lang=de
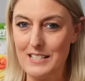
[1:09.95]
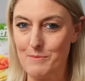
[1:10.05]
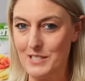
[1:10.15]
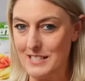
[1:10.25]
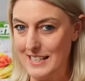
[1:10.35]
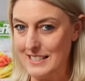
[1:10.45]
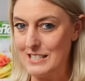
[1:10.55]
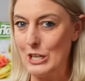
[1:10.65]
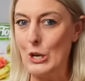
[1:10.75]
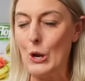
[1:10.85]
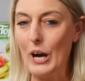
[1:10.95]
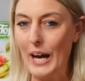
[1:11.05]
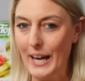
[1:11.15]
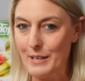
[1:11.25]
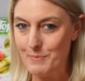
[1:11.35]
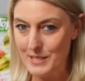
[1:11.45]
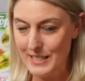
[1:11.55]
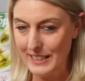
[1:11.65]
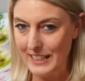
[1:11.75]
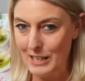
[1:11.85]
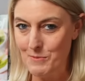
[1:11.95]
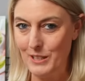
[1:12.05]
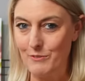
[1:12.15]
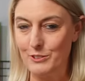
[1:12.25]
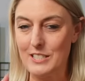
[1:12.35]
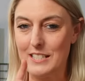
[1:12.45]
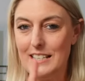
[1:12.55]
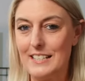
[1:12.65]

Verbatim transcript: damit das Ganze noch ein bisschen cremiger wird.